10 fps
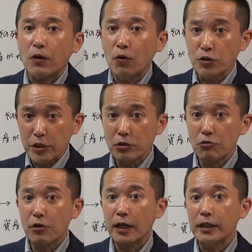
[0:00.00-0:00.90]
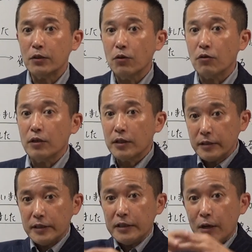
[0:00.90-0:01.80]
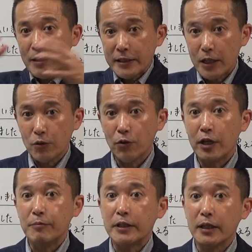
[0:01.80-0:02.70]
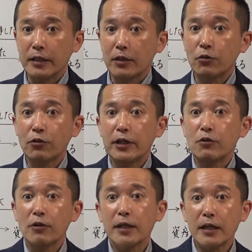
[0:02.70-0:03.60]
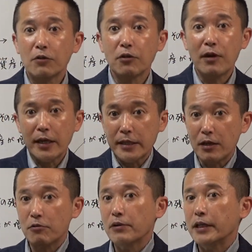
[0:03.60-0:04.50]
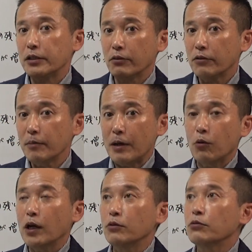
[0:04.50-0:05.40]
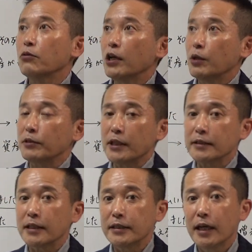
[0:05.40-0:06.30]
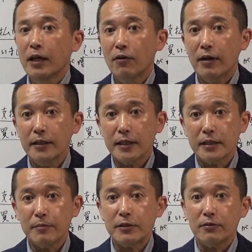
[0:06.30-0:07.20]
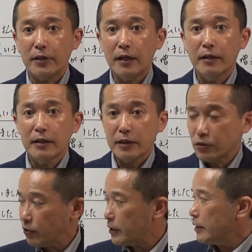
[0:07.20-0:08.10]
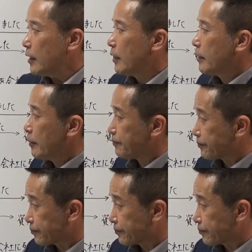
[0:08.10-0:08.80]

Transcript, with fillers: 個人のお金と山下農園みたいな農園のお金これ分けた方がいいよこれまあ他の動画でも散々ねお話してますよね。でそういった中で